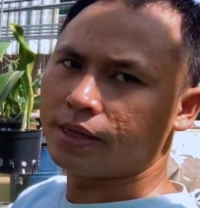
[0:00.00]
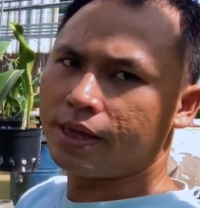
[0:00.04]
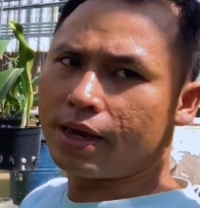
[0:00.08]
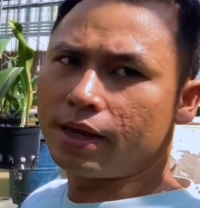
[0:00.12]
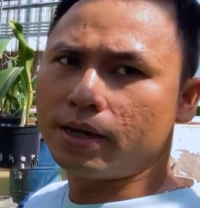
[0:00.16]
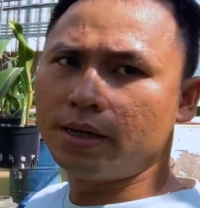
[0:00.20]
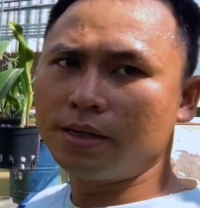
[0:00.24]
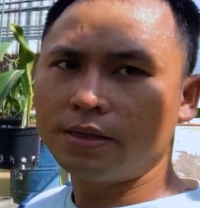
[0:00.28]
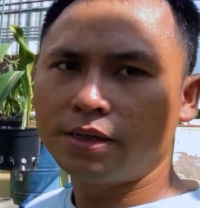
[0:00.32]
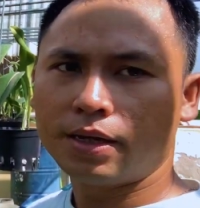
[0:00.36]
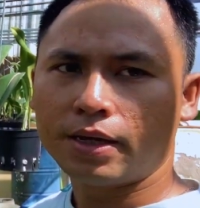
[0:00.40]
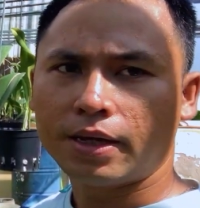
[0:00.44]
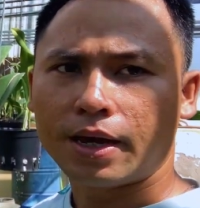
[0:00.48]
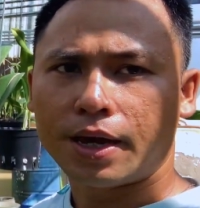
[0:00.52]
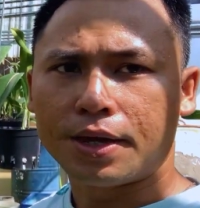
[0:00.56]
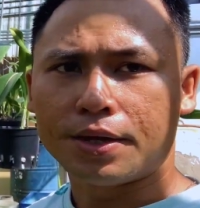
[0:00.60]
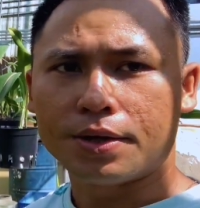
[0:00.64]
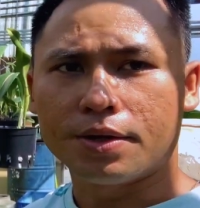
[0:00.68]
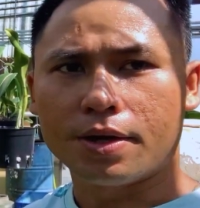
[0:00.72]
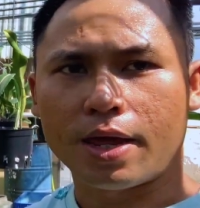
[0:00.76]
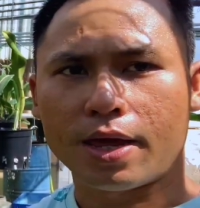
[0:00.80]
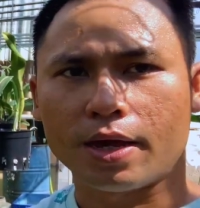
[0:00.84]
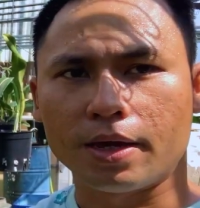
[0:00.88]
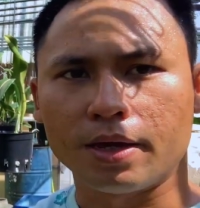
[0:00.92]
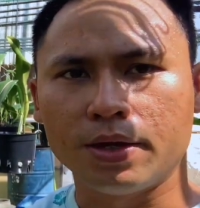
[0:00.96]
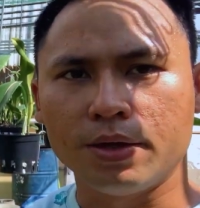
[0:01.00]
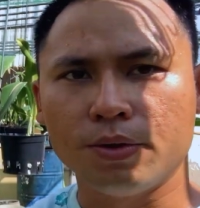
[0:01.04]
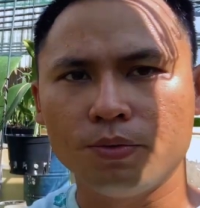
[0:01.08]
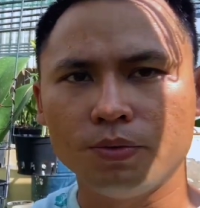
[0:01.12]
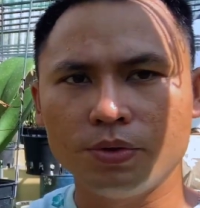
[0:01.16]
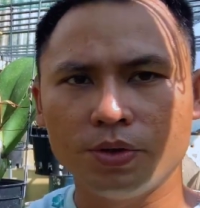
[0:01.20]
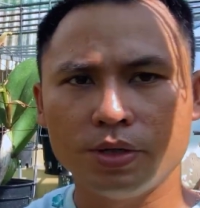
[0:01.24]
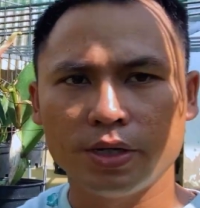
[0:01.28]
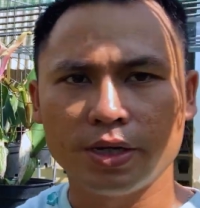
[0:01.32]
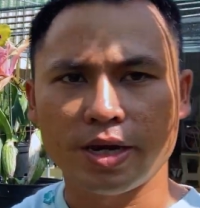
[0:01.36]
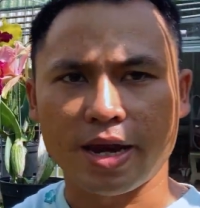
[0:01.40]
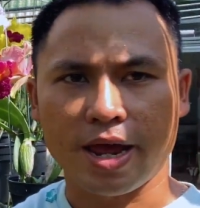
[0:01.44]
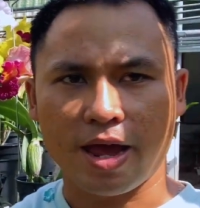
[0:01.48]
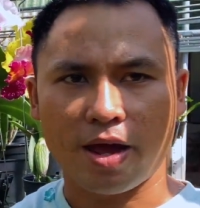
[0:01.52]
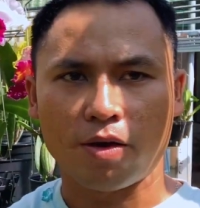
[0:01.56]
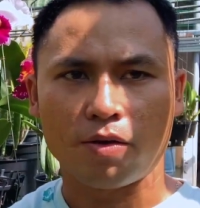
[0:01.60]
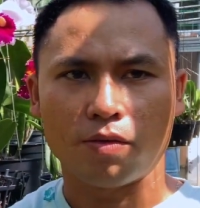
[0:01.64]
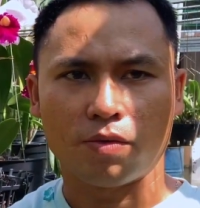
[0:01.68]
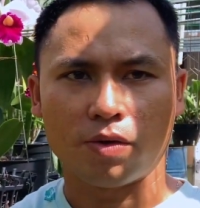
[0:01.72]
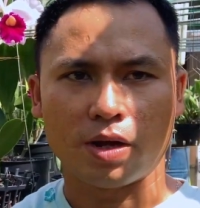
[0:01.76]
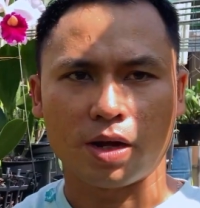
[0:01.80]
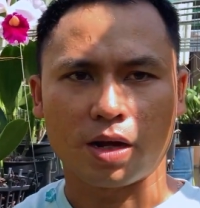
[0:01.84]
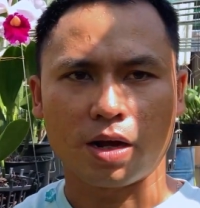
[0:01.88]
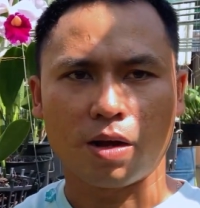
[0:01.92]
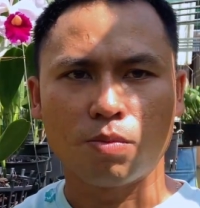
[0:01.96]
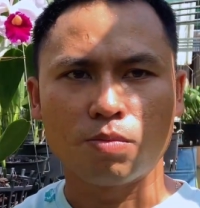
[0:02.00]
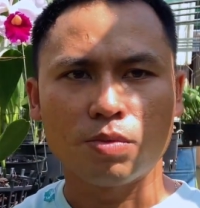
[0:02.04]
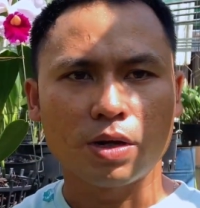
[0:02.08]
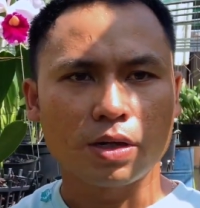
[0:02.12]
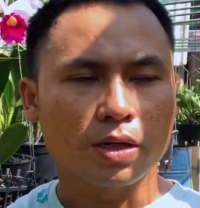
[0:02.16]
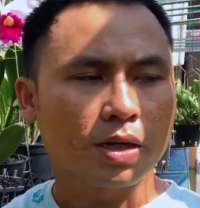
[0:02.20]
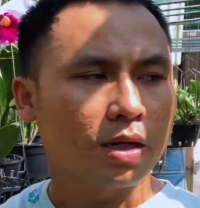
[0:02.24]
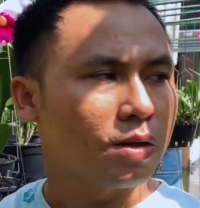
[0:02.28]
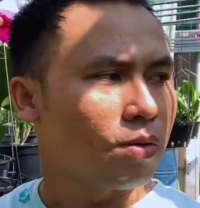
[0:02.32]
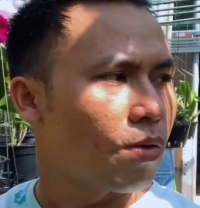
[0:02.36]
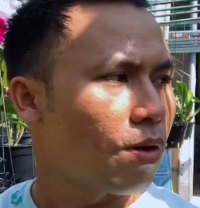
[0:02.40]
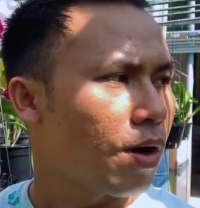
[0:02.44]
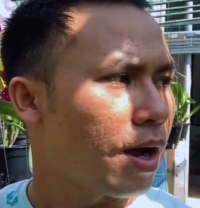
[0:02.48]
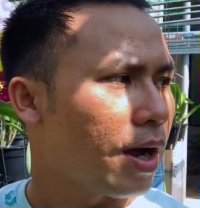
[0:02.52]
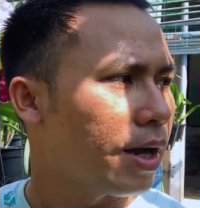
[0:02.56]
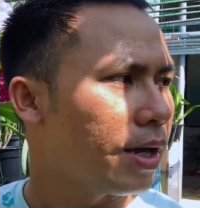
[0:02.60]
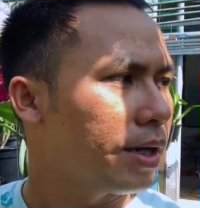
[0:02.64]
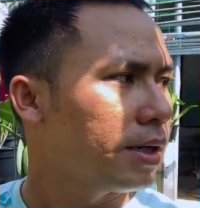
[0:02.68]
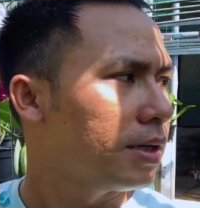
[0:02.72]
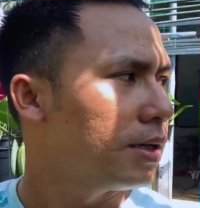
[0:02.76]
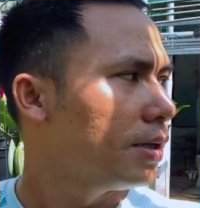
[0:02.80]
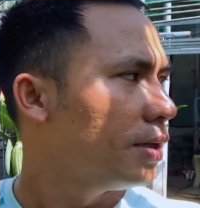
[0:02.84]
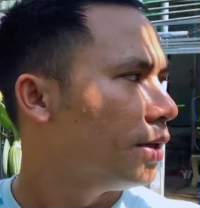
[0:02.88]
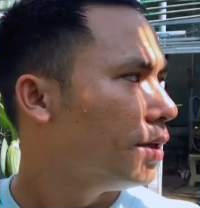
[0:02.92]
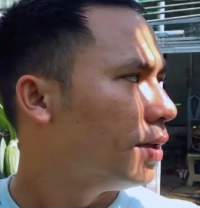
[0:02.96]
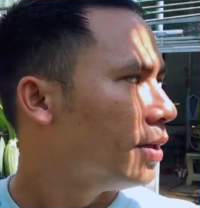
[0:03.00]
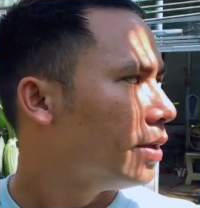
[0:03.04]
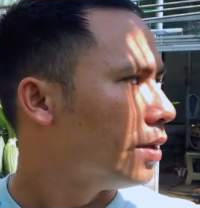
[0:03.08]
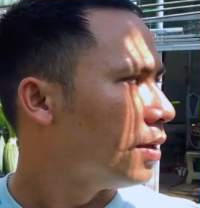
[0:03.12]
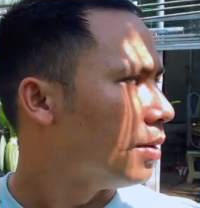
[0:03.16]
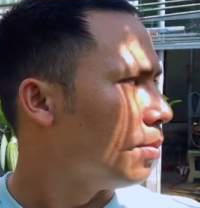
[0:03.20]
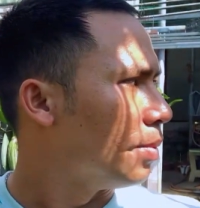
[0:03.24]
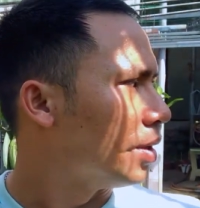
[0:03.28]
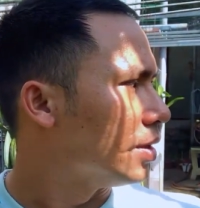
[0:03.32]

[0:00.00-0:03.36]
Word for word: giải thích cái cây nó đang yếu như thế nào là không nên kích hoa thì